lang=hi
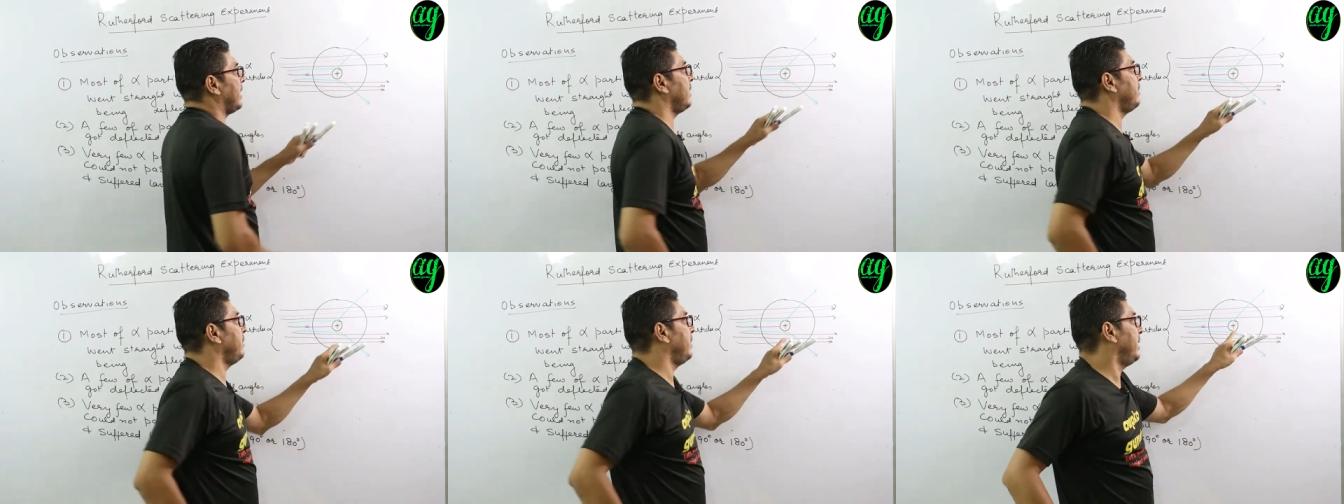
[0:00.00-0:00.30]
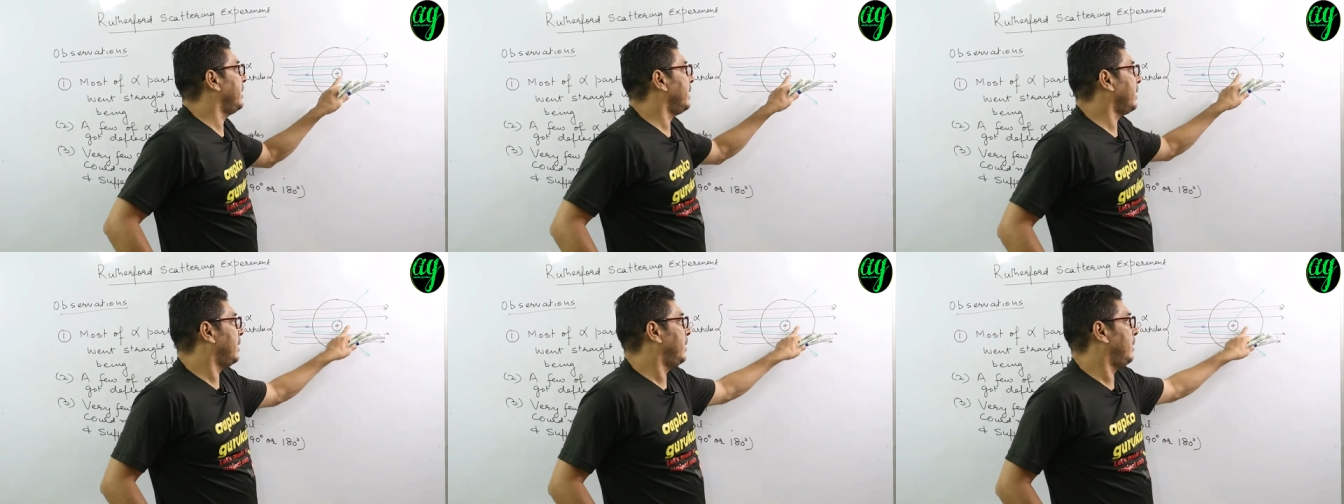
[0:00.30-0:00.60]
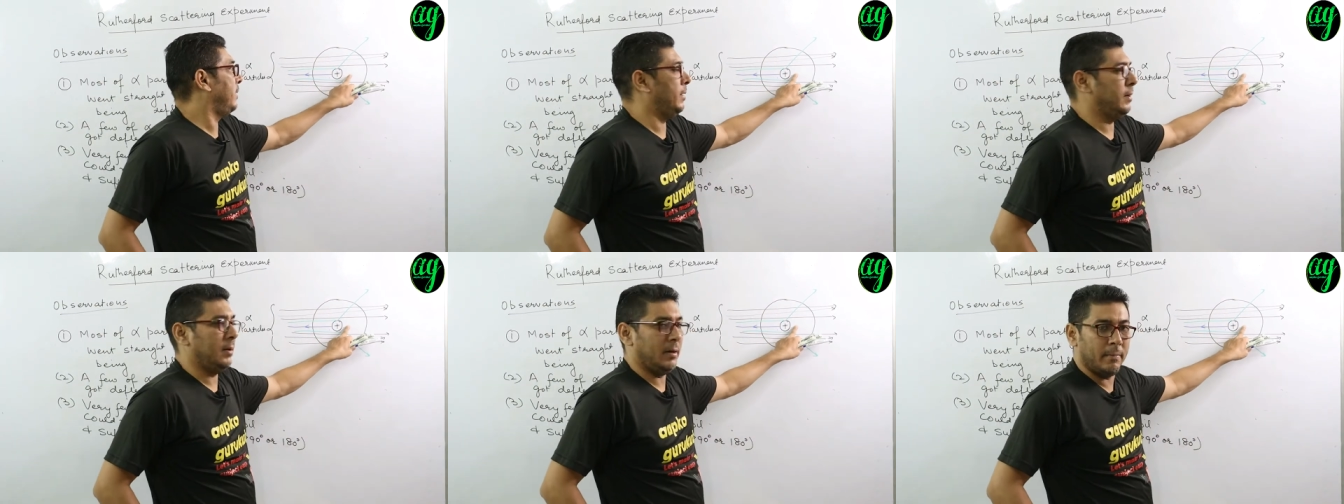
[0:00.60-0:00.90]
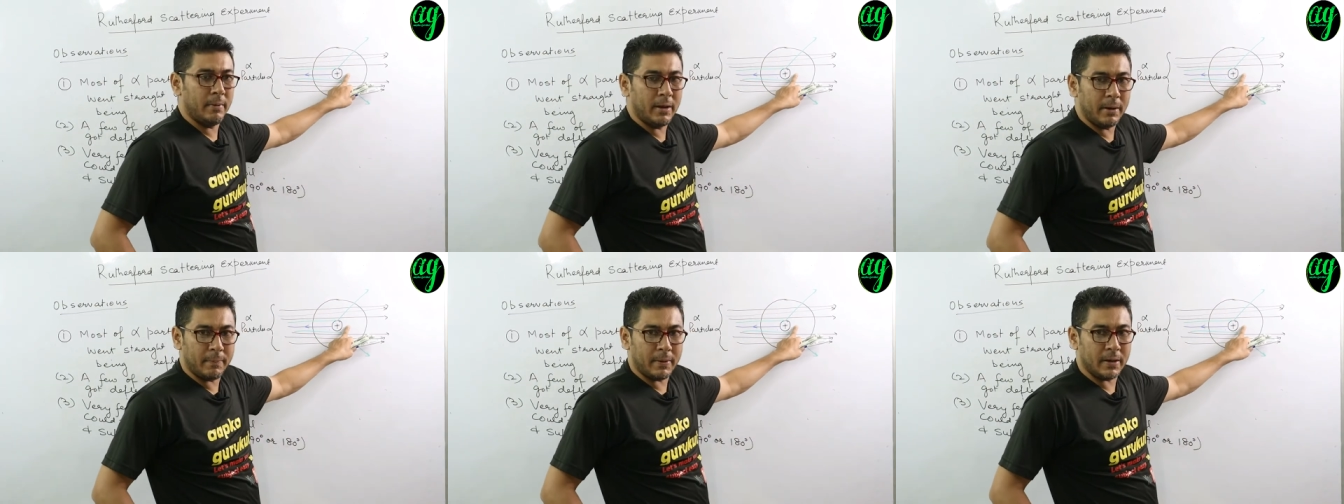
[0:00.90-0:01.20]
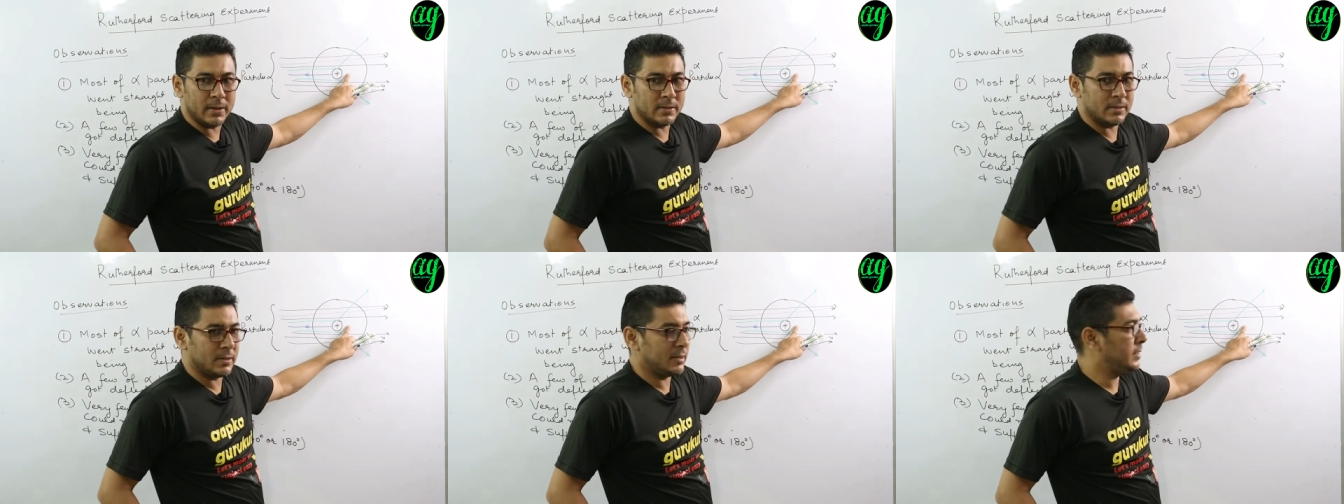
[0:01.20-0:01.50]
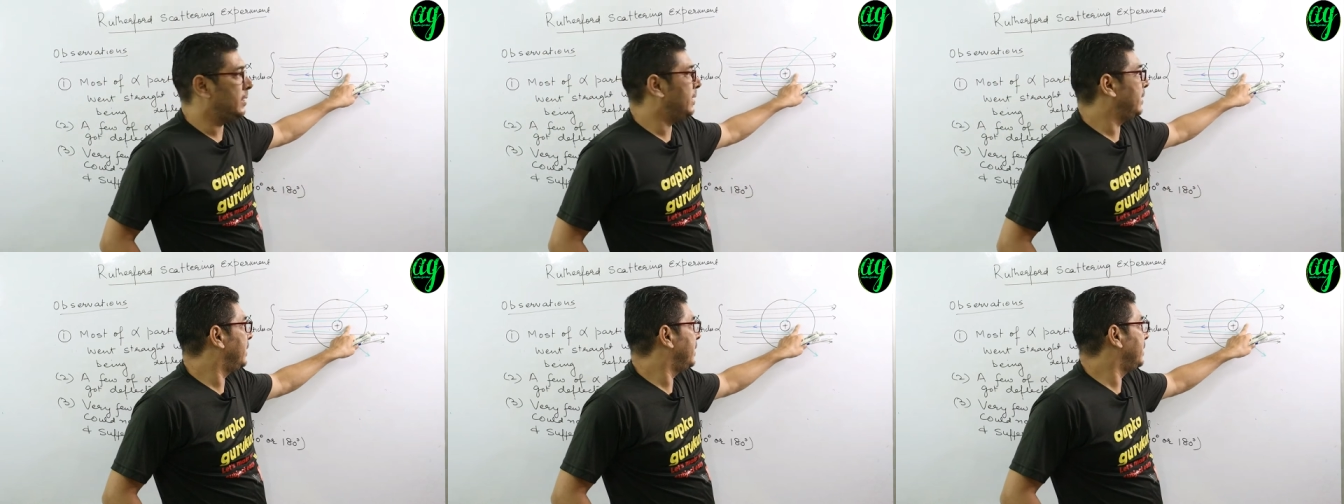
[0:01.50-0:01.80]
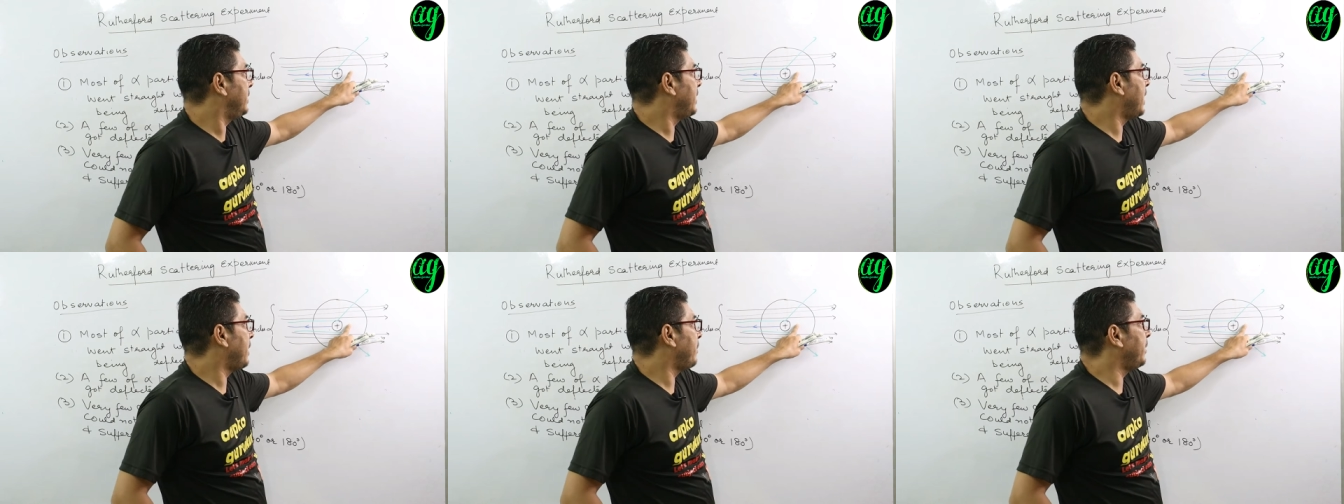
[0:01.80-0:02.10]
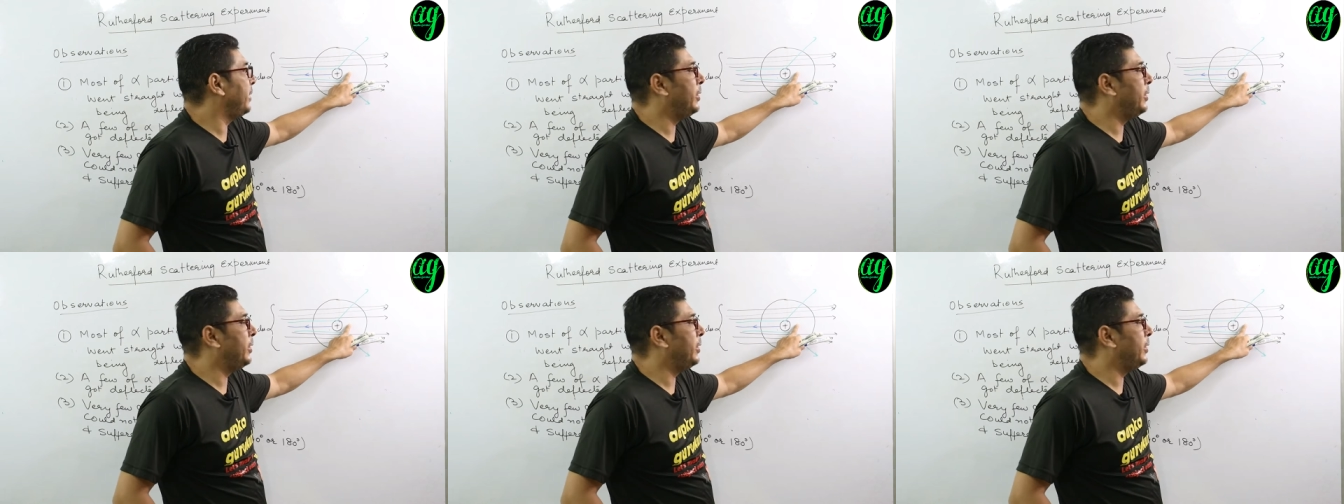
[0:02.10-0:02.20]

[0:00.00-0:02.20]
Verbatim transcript: एटम में एक हमारे पास यहाँ